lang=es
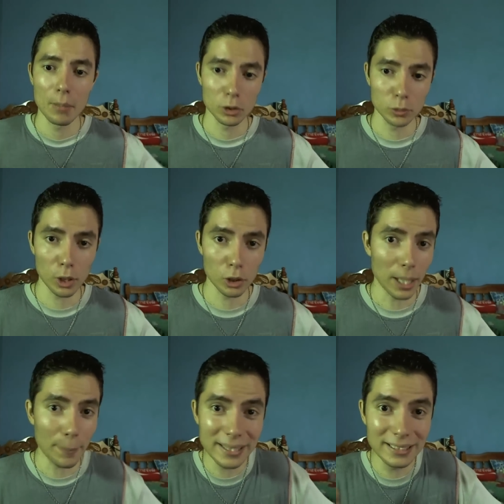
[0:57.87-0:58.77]
Pues bueno,
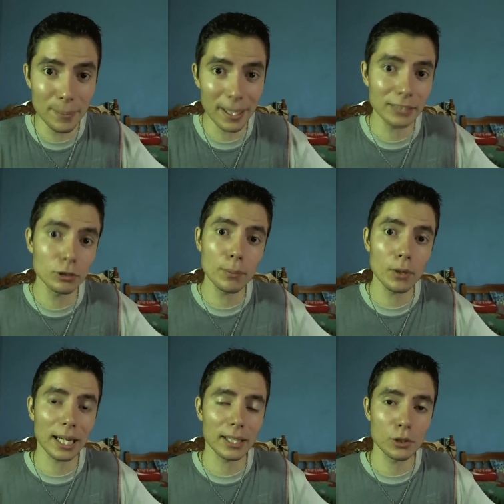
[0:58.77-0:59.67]
la principal razón
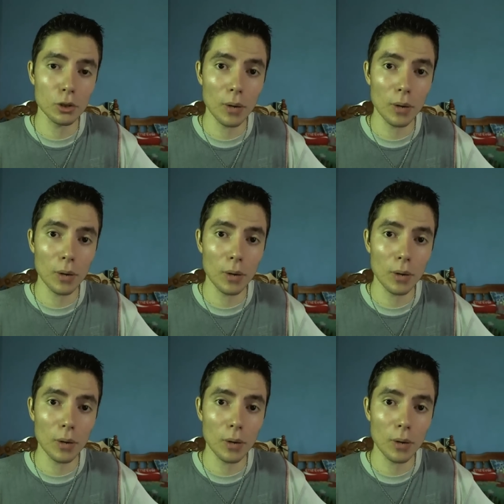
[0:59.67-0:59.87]
por la que yo